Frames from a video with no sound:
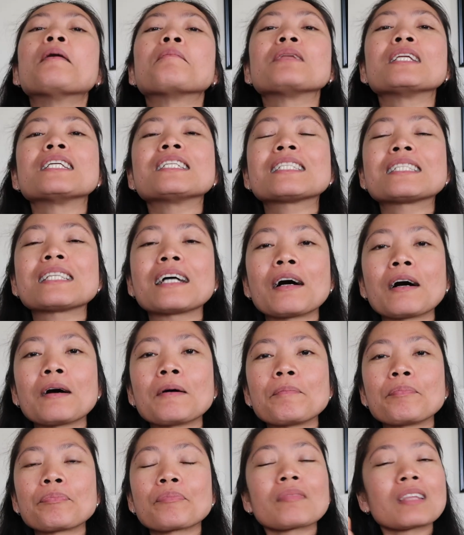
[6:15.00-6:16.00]
please
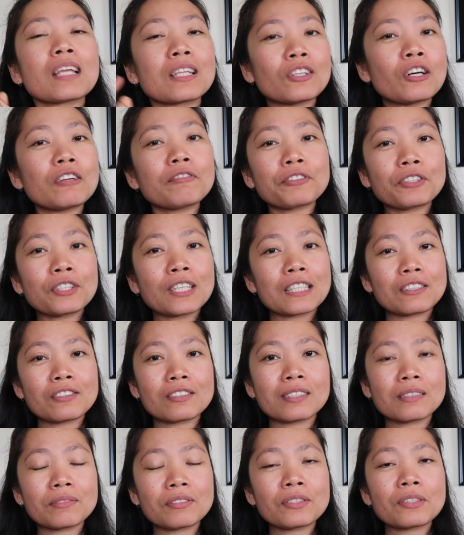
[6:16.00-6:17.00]
um, don't forget to
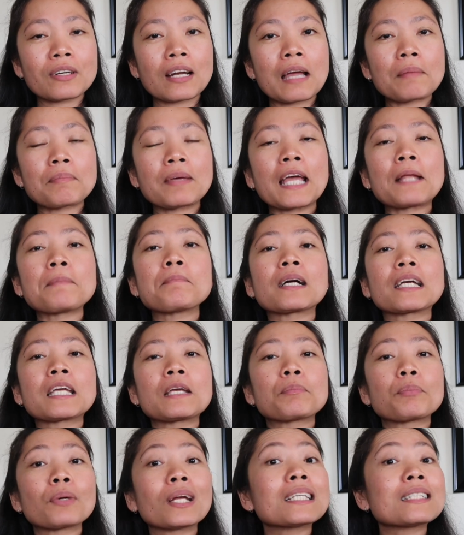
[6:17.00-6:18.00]
subscribe and
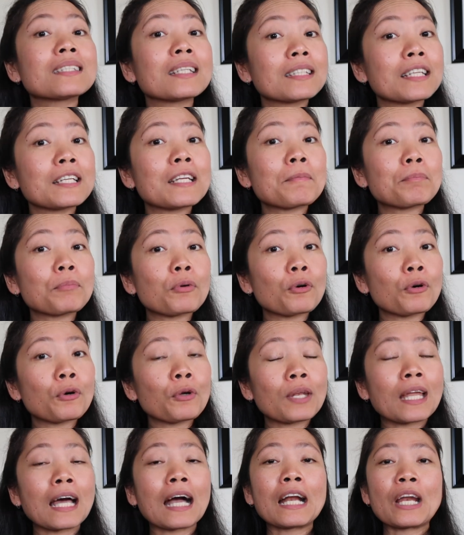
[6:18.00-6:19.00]
paki-press na din na
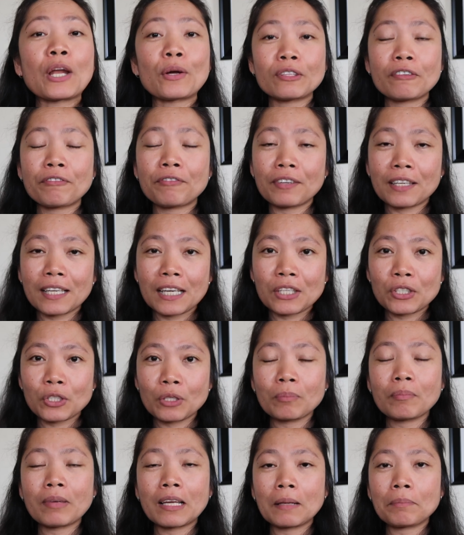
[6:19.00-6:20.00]
po ng
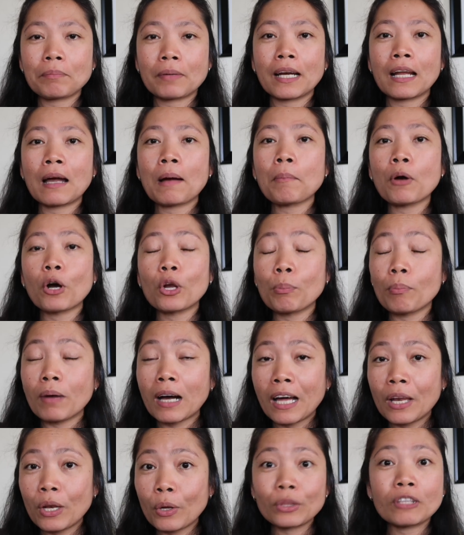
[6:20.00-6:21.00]
notification bell para
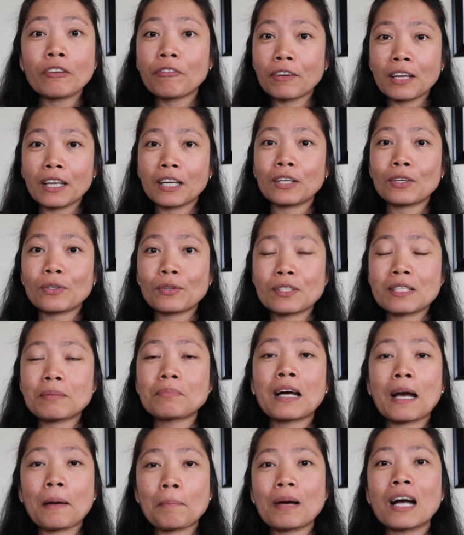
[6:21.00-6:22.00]
ma-notify ma kayo sa
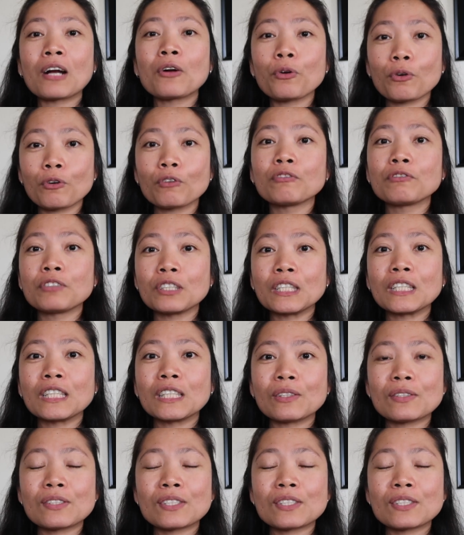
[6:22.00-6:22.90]
mga bago kong videos.